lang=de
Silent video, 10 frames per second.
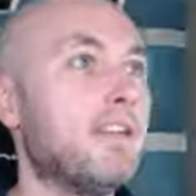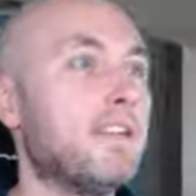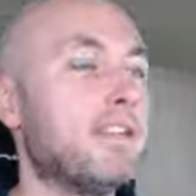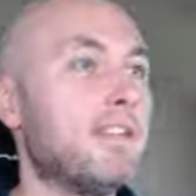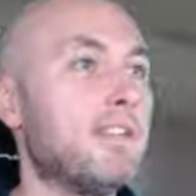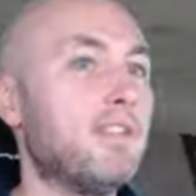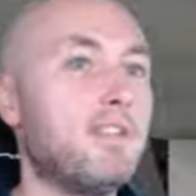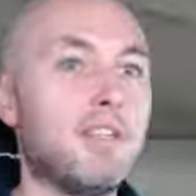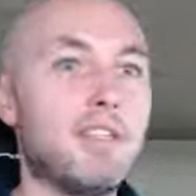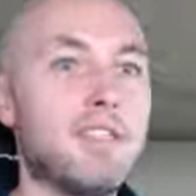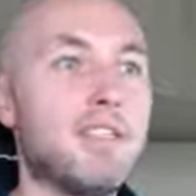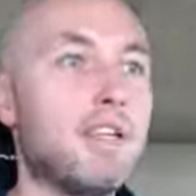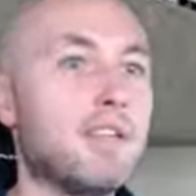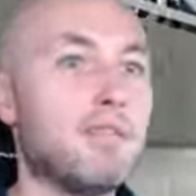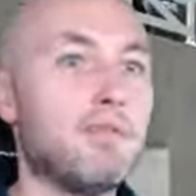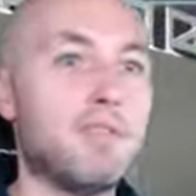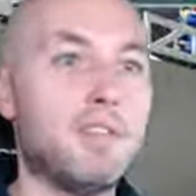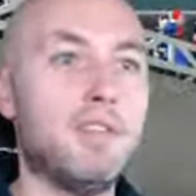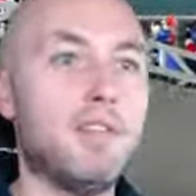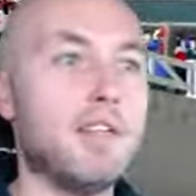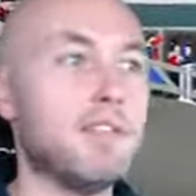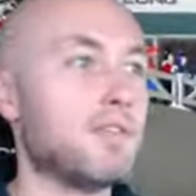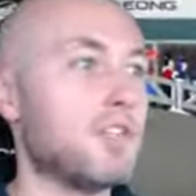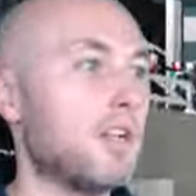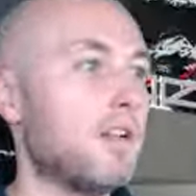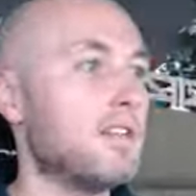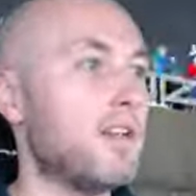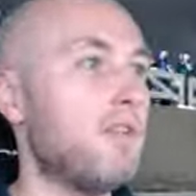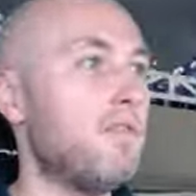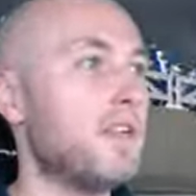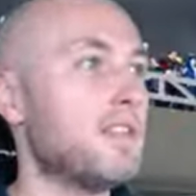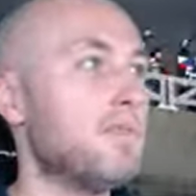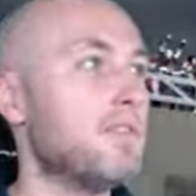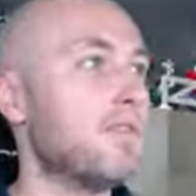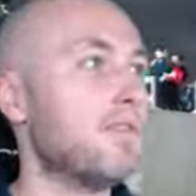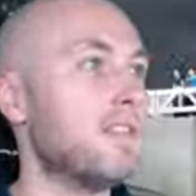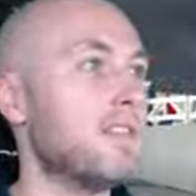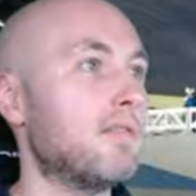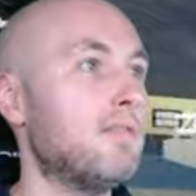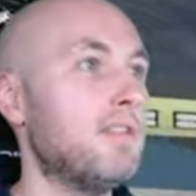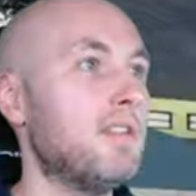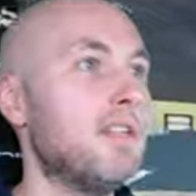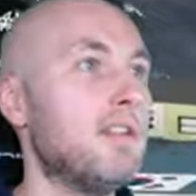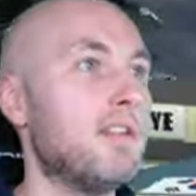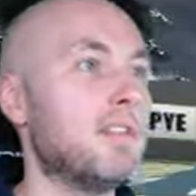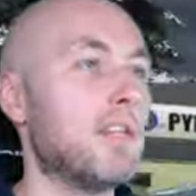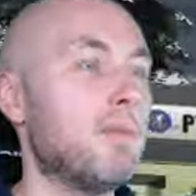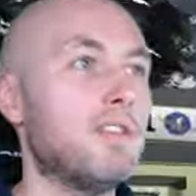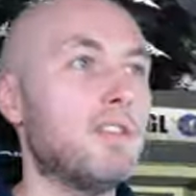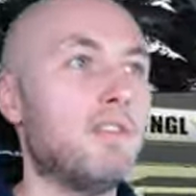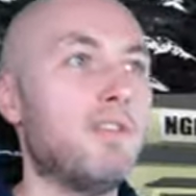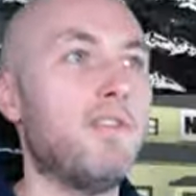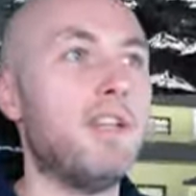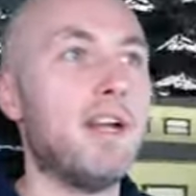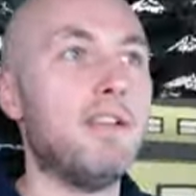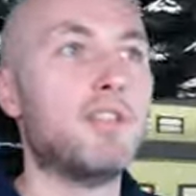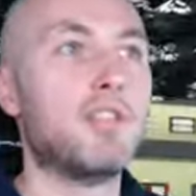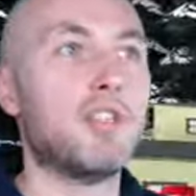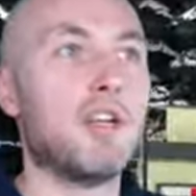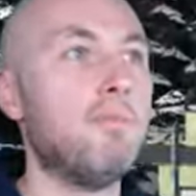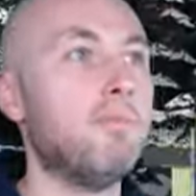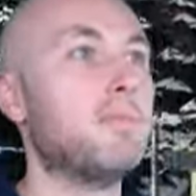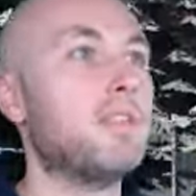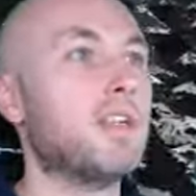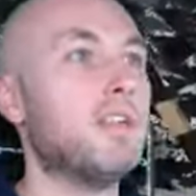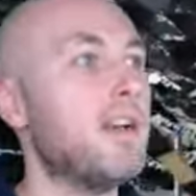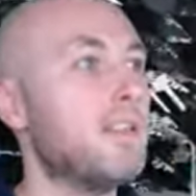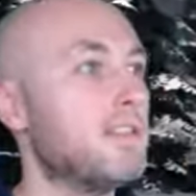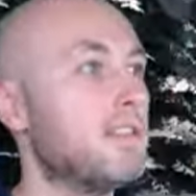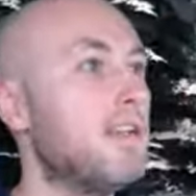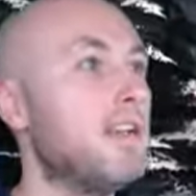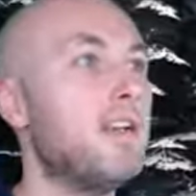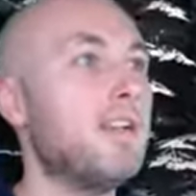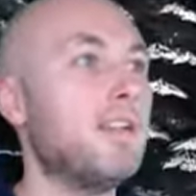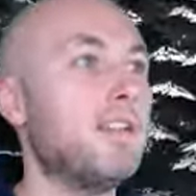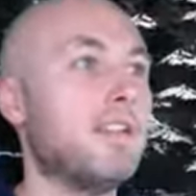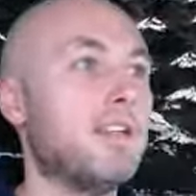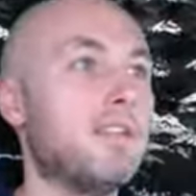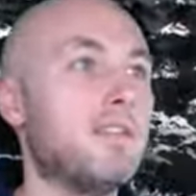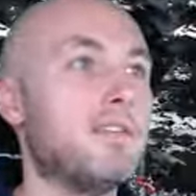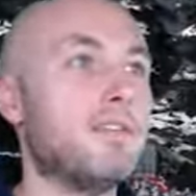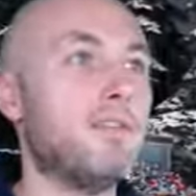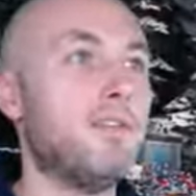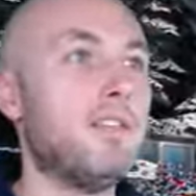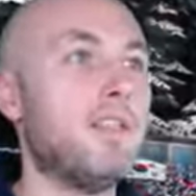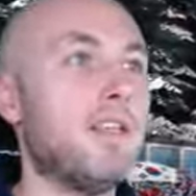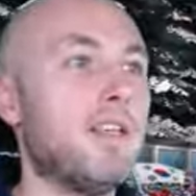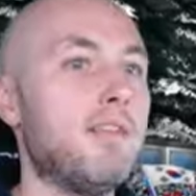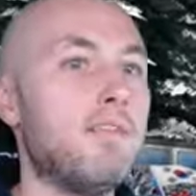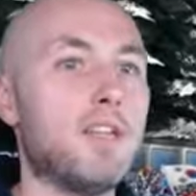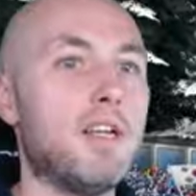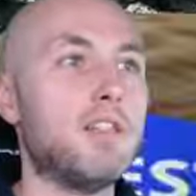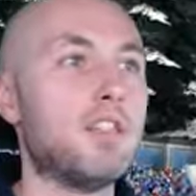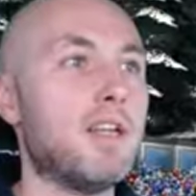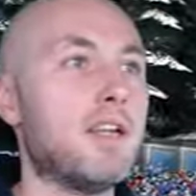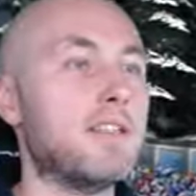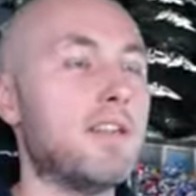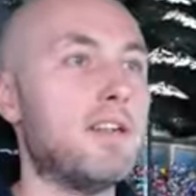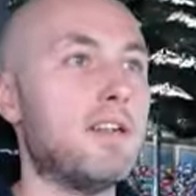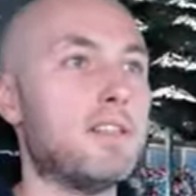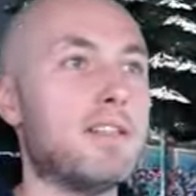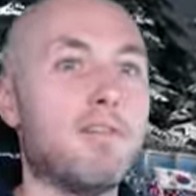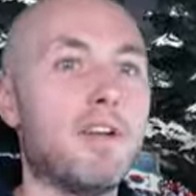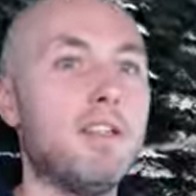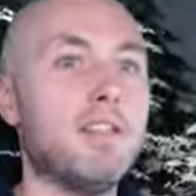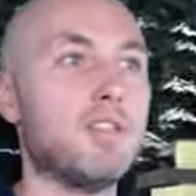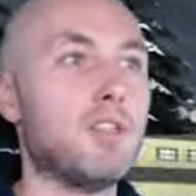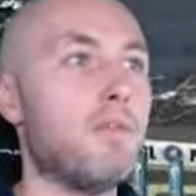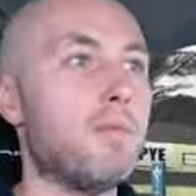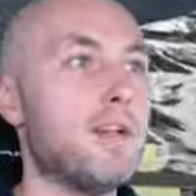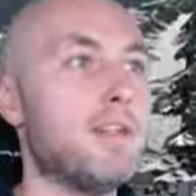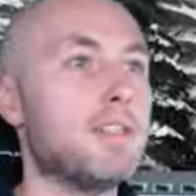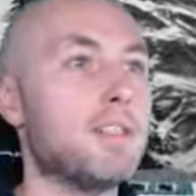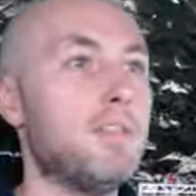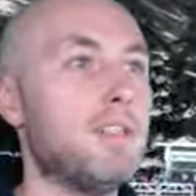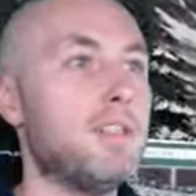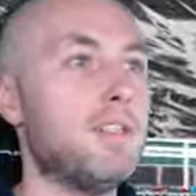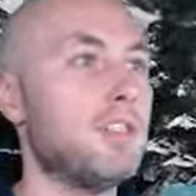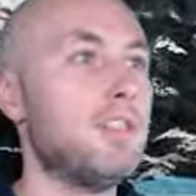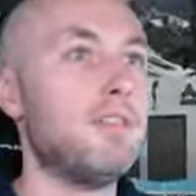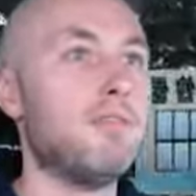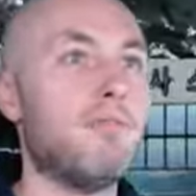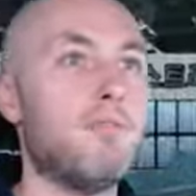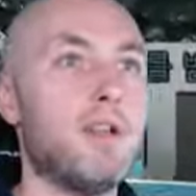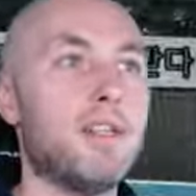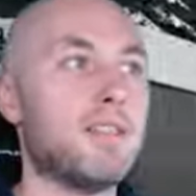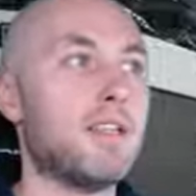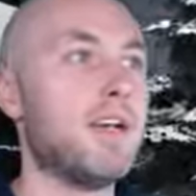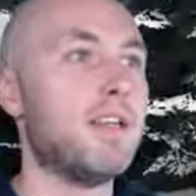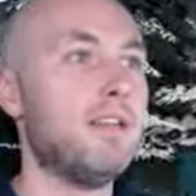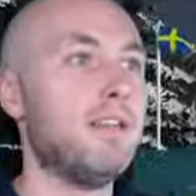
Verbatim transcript: Das wird ein richtig enges Höschen. Also Jacquelin ist auch weg, 27 Sekunden dahinter. Samuelsson, wenn er alle Schrauben drin hat, dann sollte er wahrscheinlich stärker sein als Navrat. Jetzt schauen wir mal, jetzt gibt es hier das Schießen um Platz 3.